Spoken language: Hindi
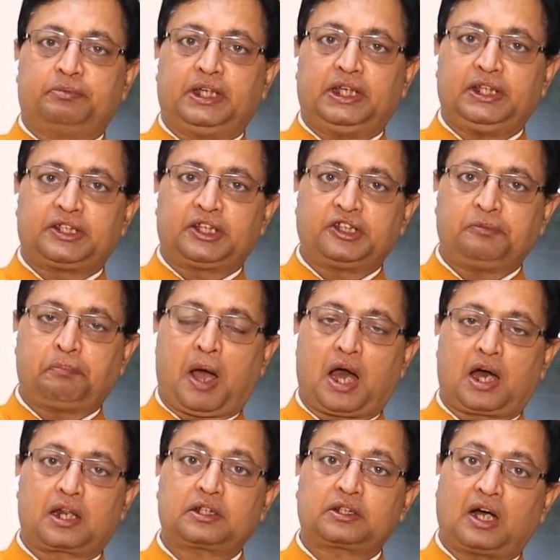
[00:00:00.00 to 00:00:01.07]
में यदि
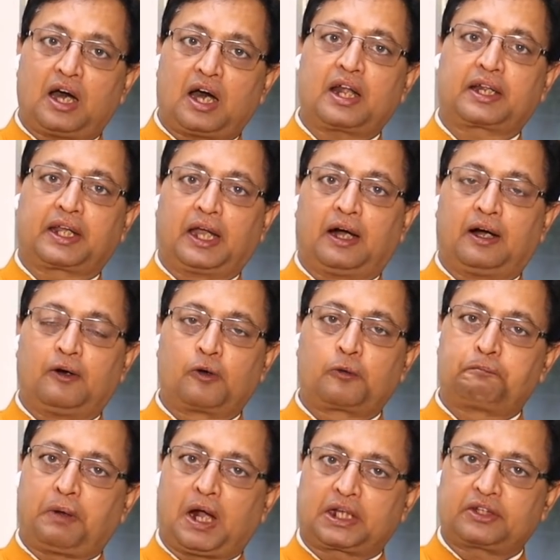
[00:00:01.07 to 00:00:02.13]
भारत हार गया
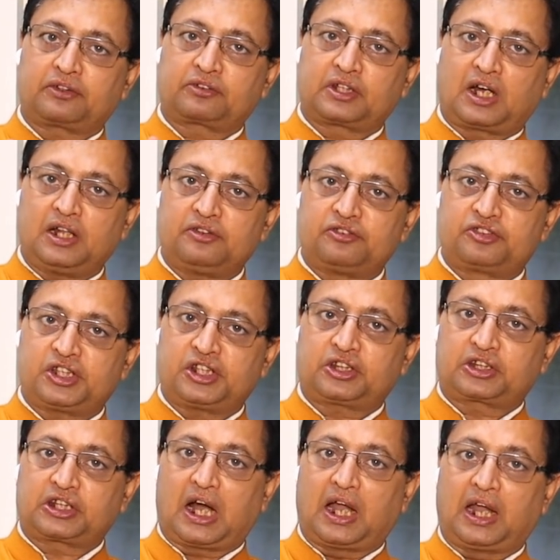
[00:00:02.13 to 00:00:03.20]
और पाकिस्तान
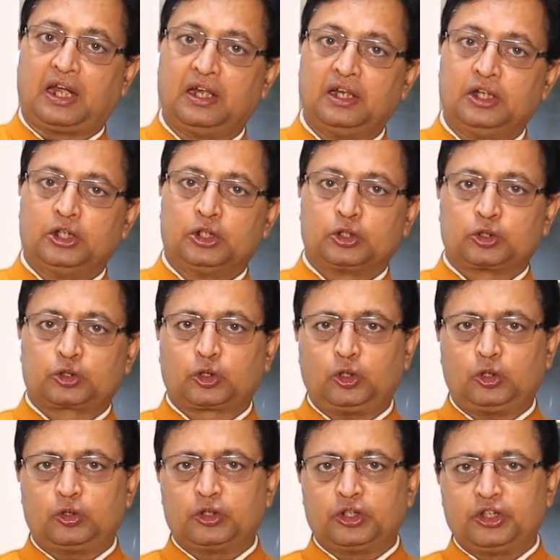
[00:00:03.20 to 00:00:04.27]
जीतता है
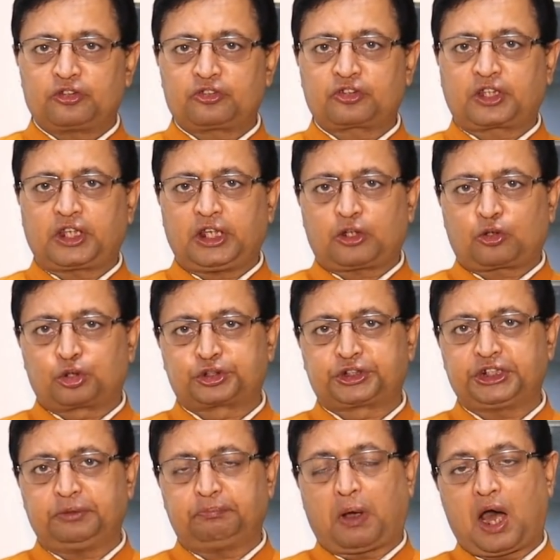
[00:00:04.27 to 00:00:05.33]
तो इसकी
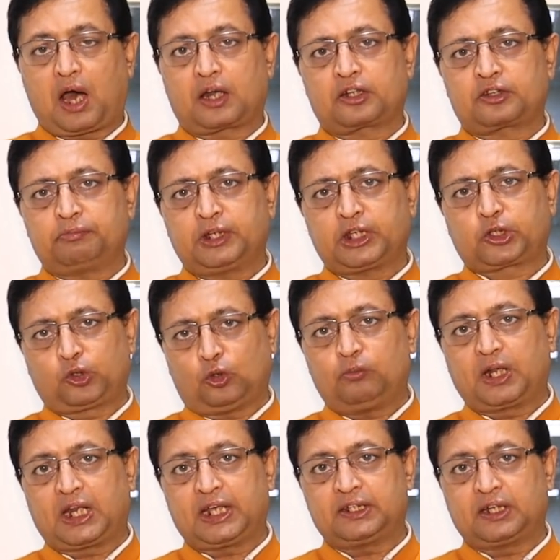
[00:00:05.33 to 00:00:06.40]
खुशी भारत में क्यों
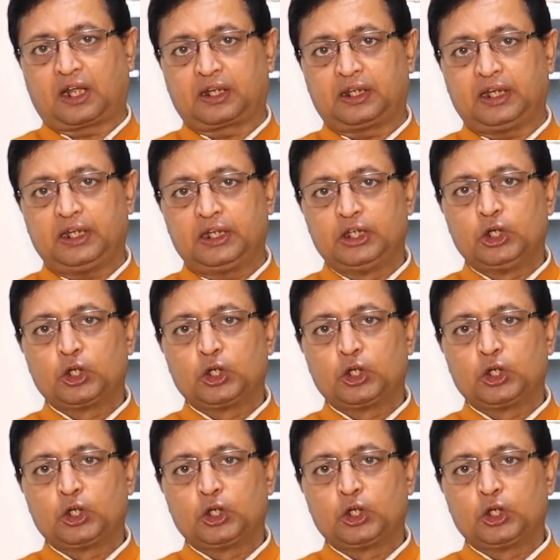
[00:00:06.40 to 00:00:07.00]
मनाई जा रही है